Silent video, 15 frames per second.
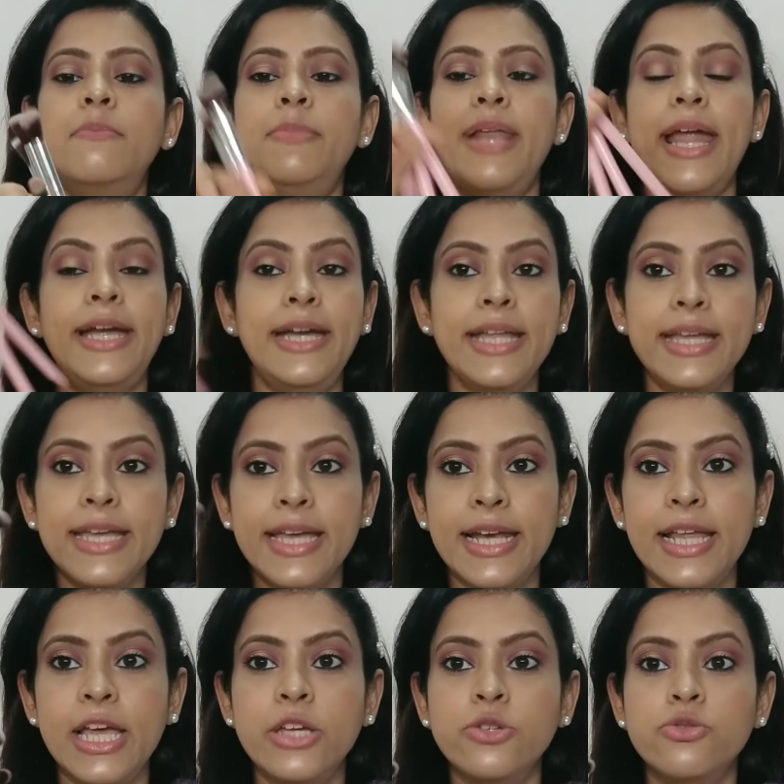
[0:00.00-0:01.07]
ब्लेंडिंग uh, के
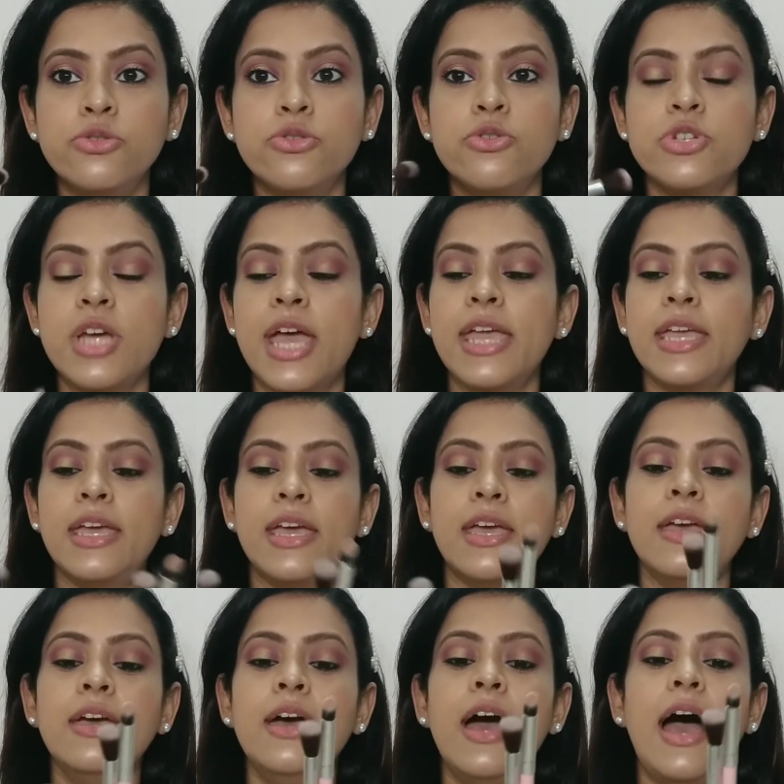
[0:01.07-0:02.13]
लिए यूज़ हो
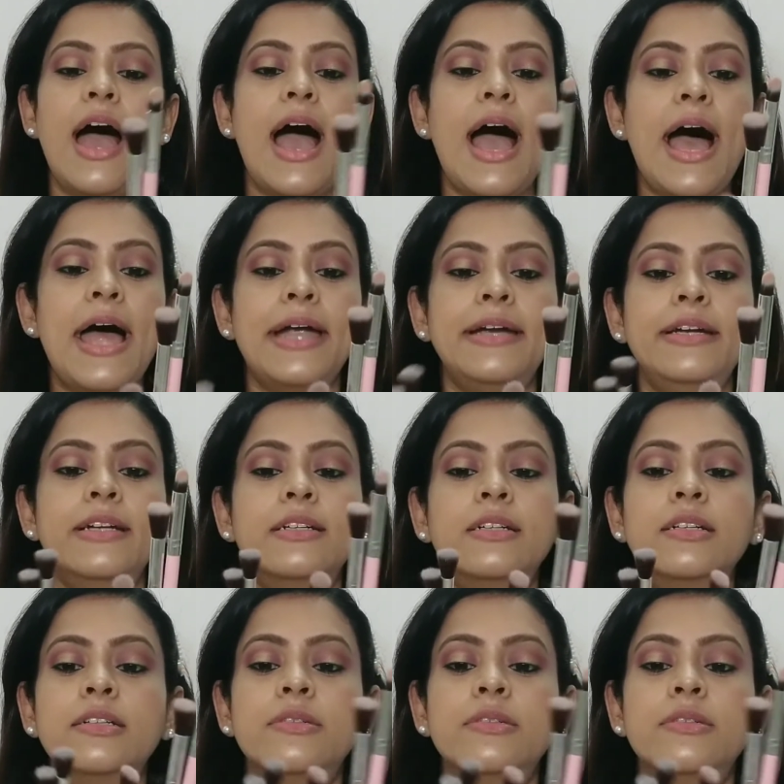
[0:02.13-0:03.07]
जाएंगे एंड